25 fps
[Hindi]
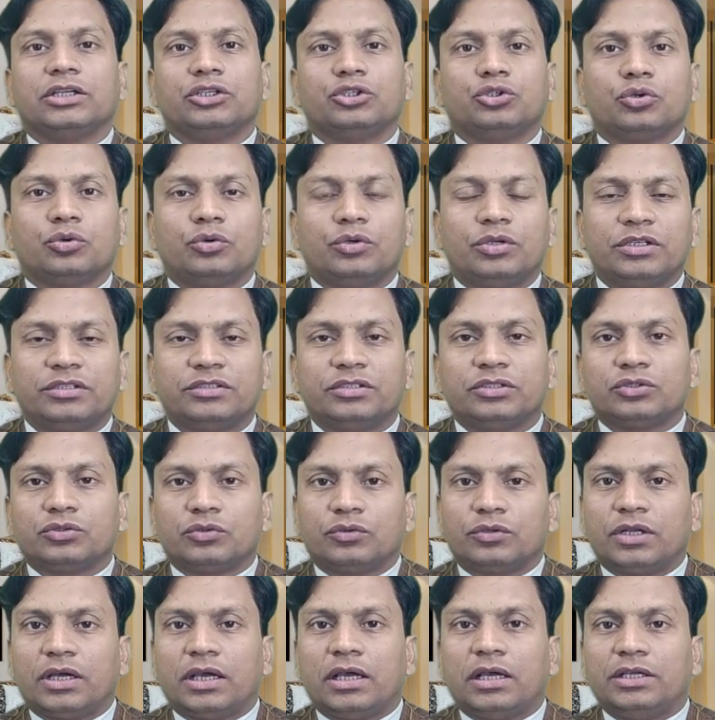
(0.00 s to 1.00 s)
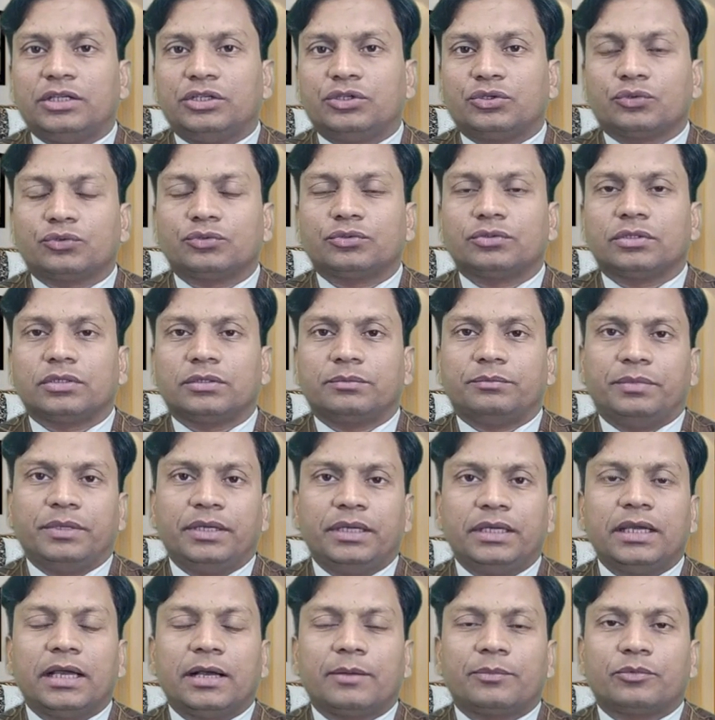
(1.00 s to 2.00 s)
छोटे से छोटा इश्यूज़
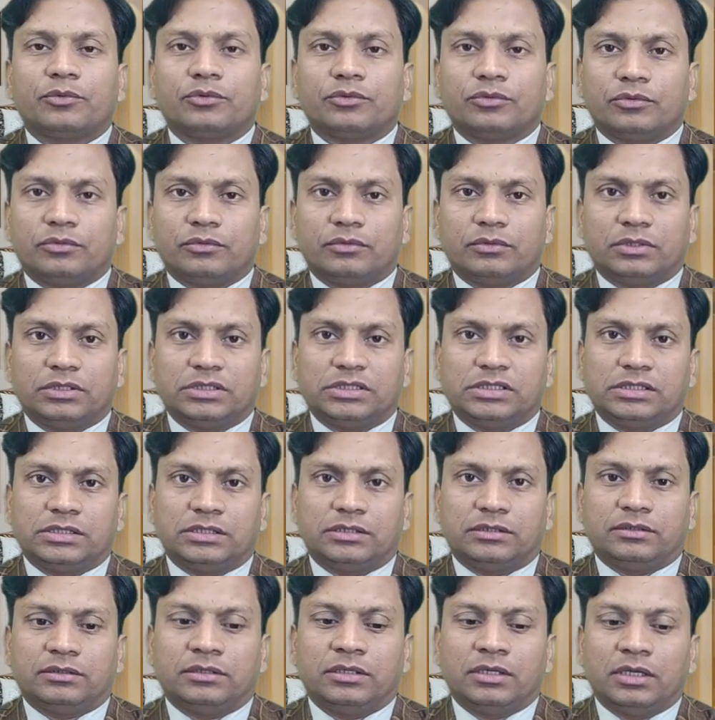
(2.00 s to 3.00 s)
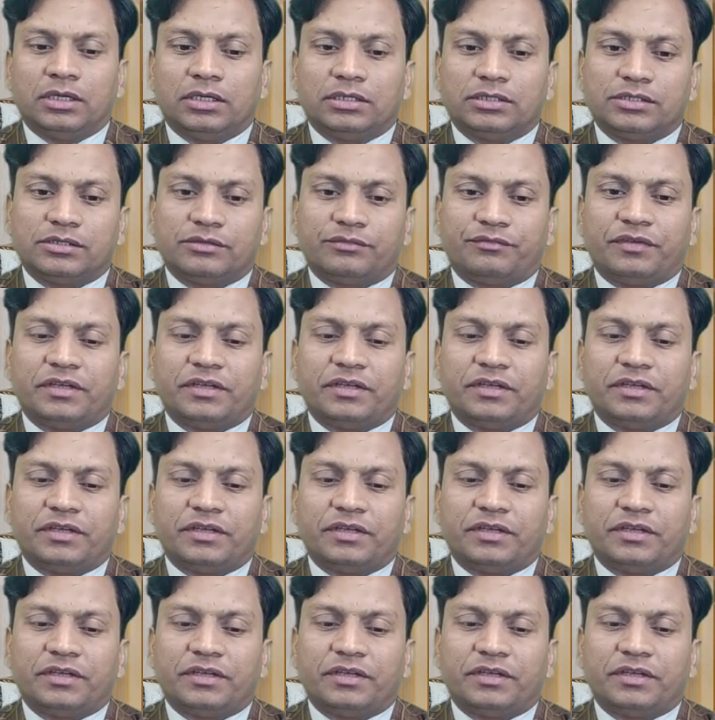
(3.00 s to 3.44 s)
भी आपको